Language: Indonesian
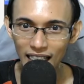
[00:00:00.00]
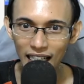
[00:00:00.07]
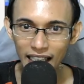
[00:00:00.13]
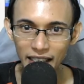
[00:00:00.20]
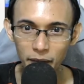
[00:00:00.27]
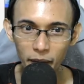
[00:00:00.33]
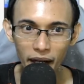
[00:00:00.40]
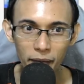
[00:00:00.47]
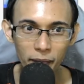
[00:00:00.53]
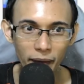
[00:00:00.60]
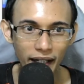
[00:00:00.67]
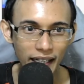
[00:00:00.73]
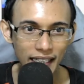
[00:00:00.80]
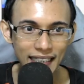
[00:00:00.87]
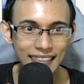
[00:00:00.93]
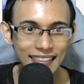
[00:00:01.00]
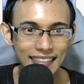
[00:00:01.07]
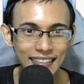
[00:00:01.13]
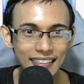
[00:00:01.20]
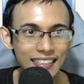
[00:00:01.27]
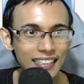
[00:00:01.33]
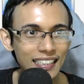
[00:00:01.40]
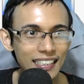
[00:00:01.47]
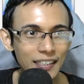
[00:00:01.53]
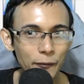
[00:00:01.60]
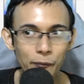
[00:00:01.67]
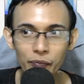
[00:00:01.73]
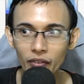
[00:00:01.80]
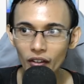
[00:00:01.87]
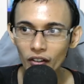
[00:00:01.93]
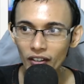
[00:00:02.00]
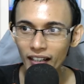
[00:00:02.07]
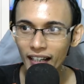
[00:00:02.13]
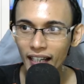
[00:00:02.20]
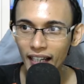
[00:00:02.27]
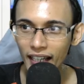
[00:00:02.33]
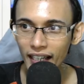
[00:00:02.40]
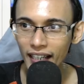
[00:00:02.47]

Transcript: Anime apa? Oke, okay